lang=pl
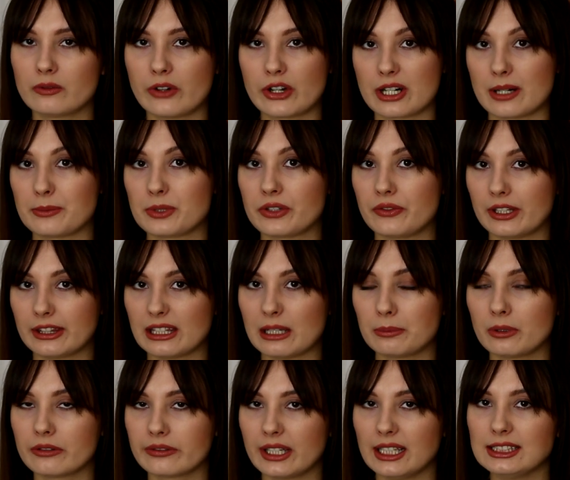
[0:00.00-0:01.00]
uważam, świetna
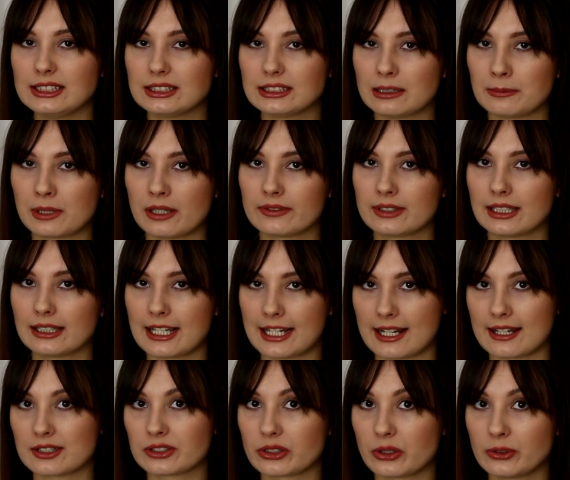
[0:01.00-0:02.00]
powieść, naprawdę
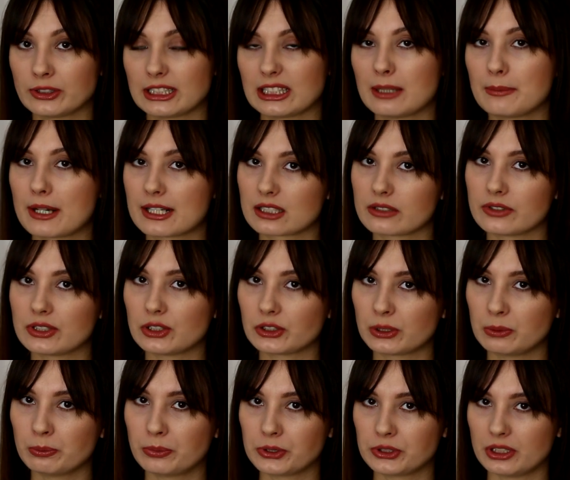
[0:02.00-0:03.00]
taka stojąca na bardzo
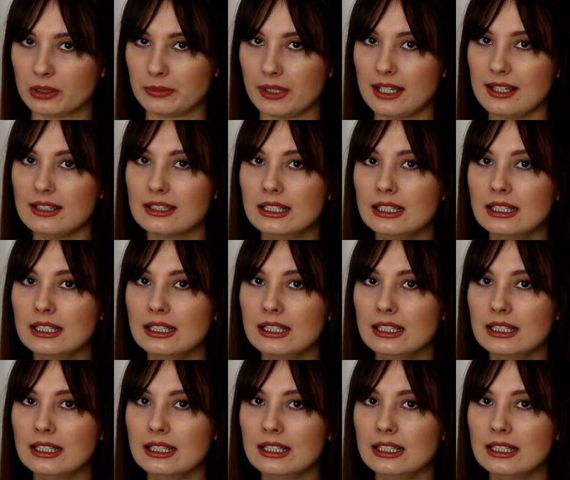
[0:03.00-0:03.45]
wysokim poziomie